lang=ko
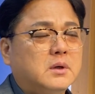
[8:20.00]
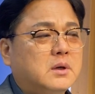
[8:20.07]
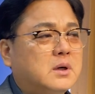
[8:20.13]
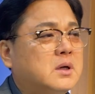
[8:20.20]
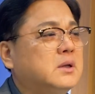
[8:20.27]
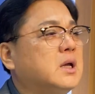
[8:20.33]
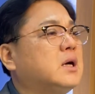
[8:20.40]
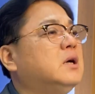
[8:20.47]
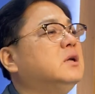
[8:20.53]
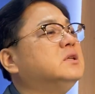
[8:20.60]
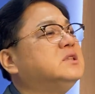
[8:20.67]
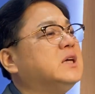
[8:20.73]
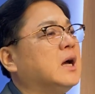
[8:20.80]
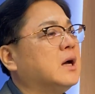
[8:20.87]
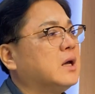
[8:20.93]
근데
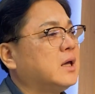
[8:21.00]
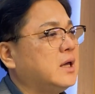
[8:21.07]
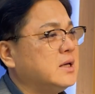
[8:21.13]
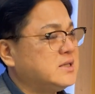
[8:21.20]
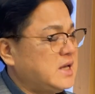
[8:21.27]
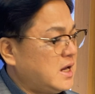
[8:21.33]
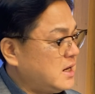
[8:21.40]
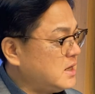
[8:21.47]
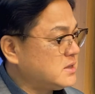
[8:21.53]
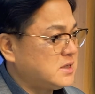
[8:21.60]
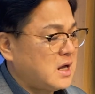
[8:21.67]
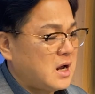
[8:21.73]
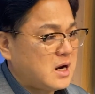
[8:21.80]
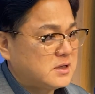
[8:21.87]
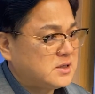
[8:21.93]
그렇지 않게 생활을
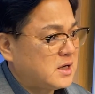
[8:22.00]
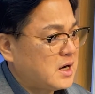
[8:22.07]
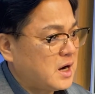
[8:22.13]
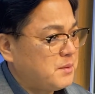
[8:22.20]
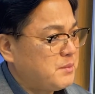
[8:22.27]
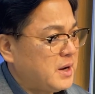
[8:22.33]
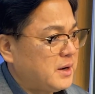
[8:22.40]
생각하잖아요.